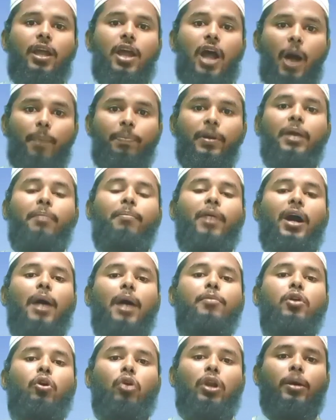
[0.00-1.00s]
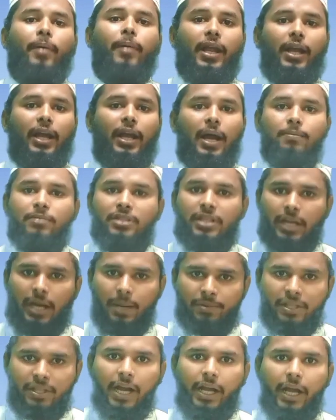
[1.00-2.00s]
लिए अपने मकामी कराम
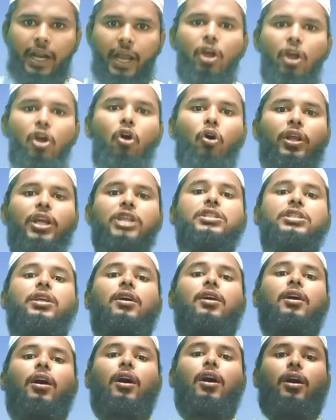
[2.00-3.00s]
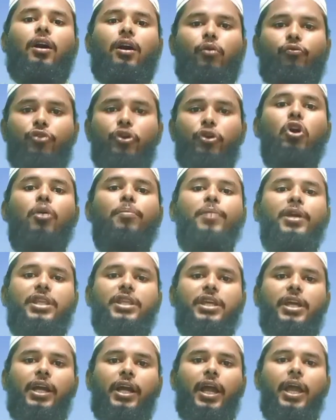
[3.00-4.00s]
से रबता करें और इस वीडियो
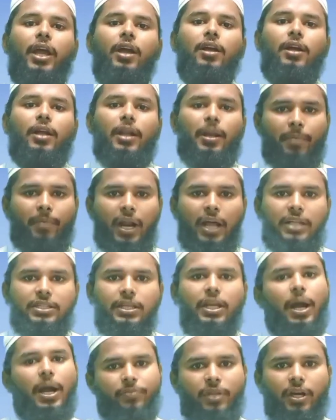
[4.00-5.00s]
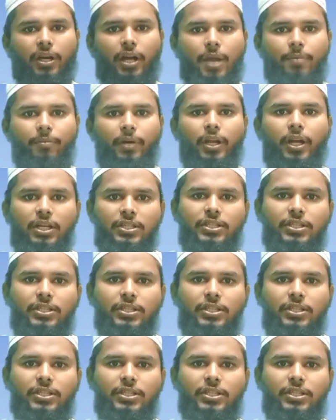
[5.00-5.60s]
में दिए गए नंबर से रबता करें